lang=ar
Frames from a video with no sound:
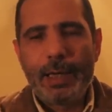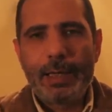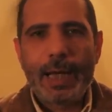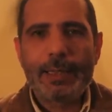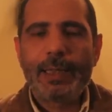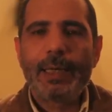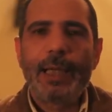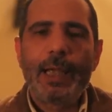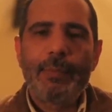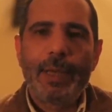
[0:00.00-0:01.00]
يعزل
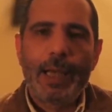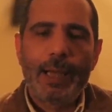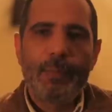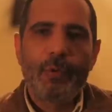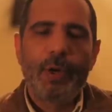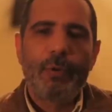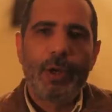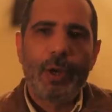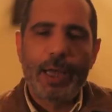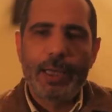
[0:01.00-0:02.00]
النائب العام
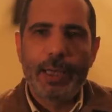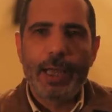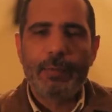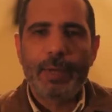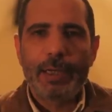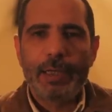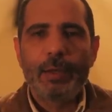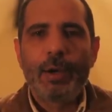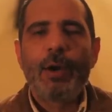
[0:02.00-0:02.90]
ويعين نائب جديد